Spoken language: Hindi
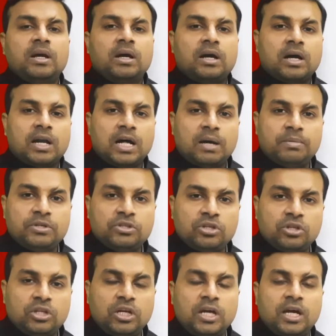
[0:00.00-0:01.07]
खराब
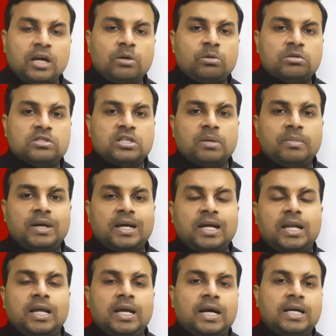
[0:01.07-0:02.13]
स्थिति है कुछ समय के
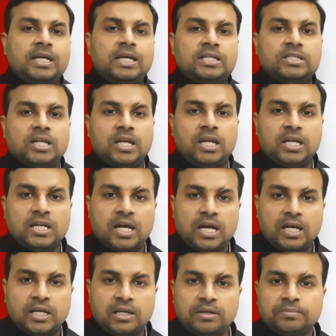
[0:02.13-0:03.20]
लिए आई है चली
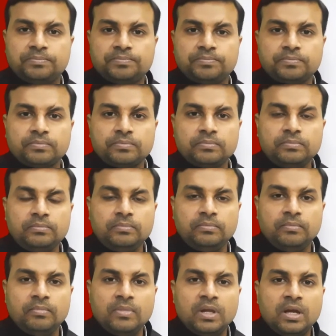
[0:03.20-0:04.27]
जाएगी
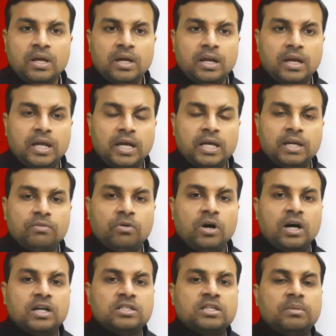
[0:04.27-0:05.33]
लेकिन वो
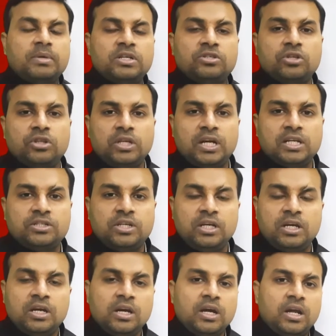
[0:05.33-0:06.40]
हर समय स्थिति ऐसी
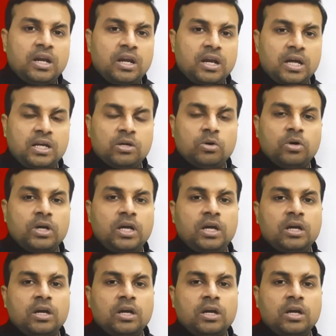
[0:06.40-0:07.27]
नहीं होगी